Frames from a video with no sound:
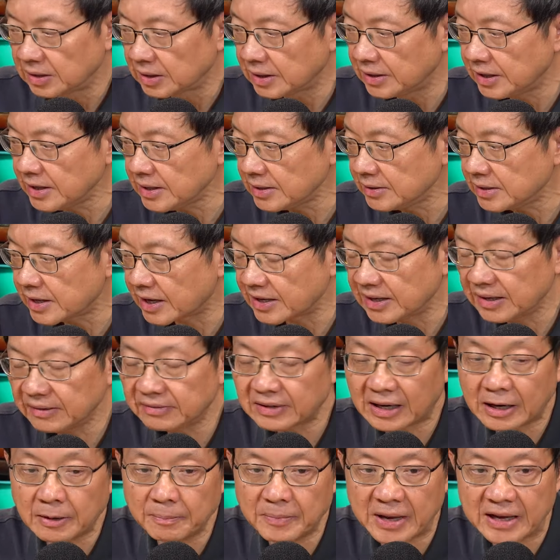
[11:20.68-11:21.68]
ทีนี้ใน
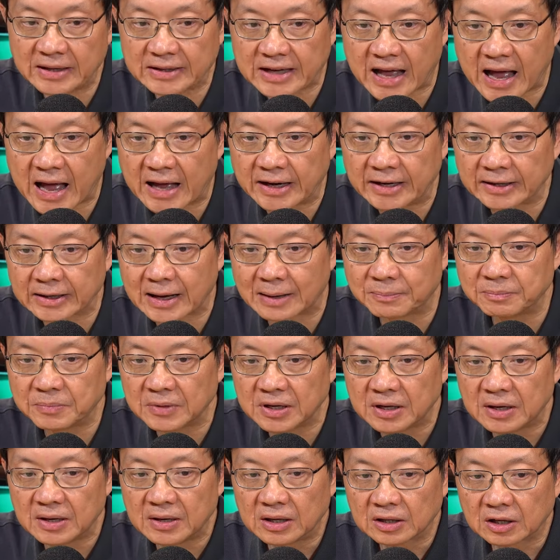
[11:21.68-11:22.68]
สหรัฐอเมริกานะครับ
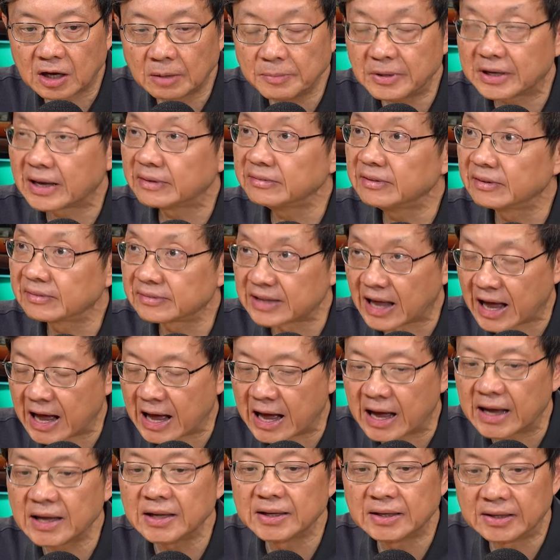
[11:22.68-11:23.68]
ก็มีการศึกษา
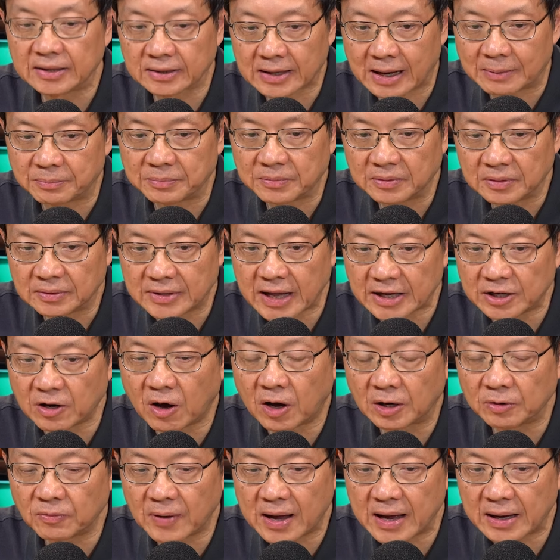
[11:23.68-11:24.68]
นะครับแน่
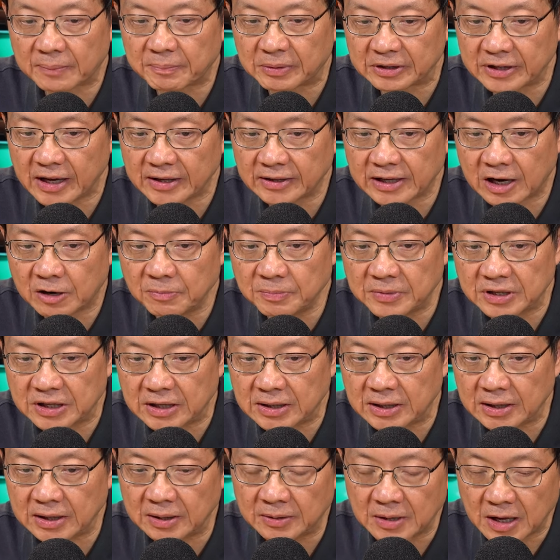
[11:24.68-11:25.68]
นอนว่าประเทศเขา
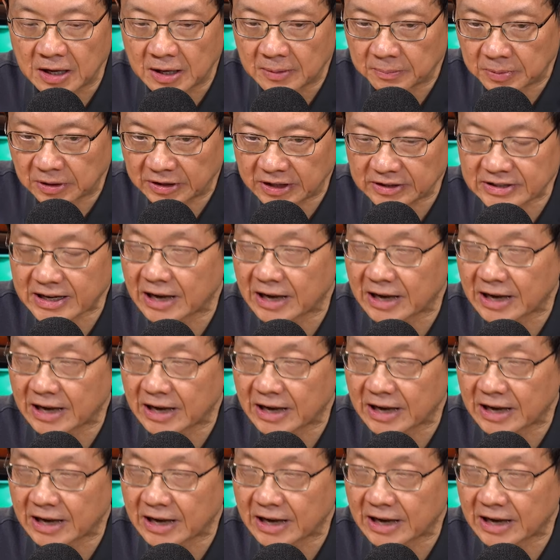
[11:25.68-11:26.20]
มีพื้นที่